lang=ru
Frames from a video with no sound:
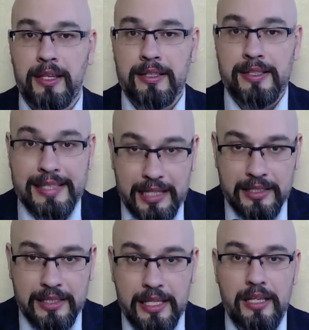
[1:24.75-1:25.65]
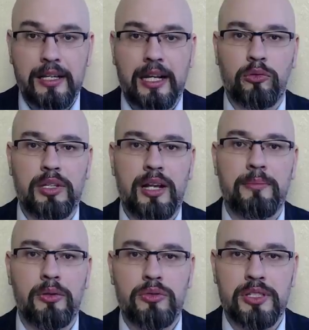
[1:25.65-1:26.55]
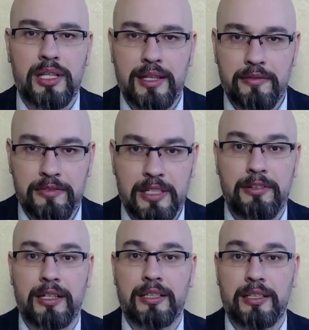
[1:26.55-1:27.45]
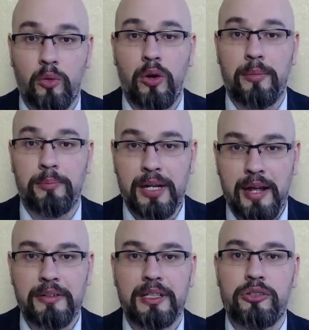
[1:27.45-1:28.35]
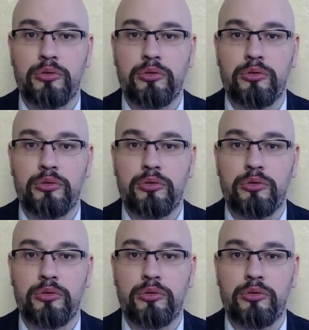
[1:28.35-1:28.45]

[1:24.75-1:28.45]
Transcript: статьи, которая бы устанавливала такое правило,